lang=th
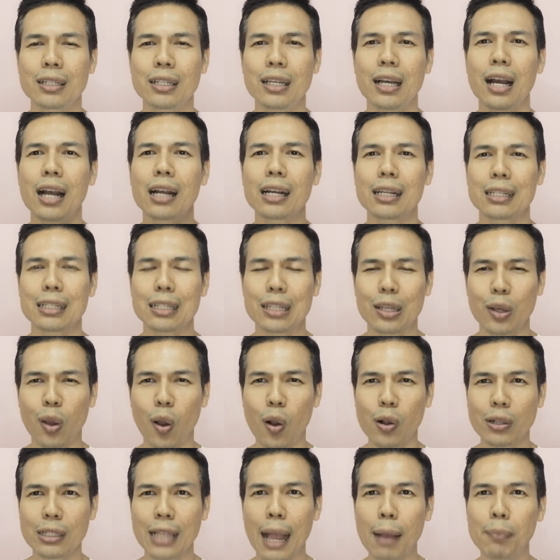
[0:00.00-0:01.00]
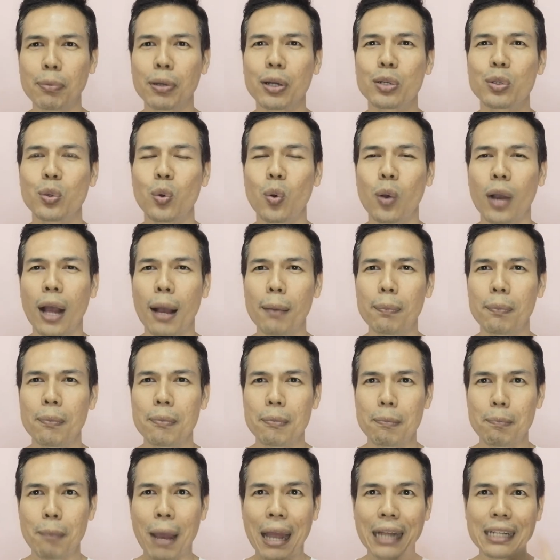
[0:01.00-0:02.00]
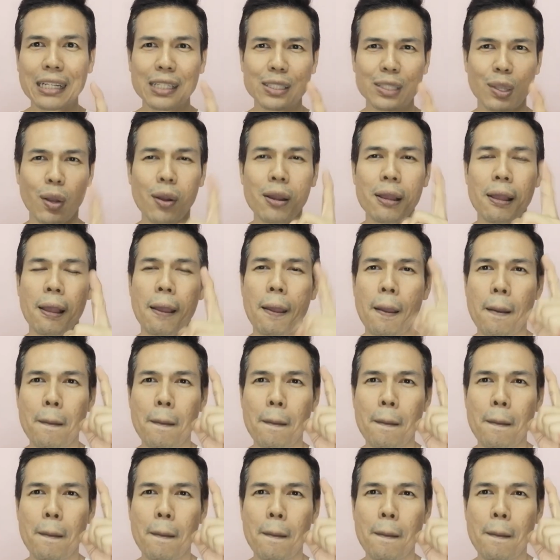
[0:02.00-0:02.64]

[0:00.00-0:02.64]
เลือกลองทำกันดูครับมันจะต้อง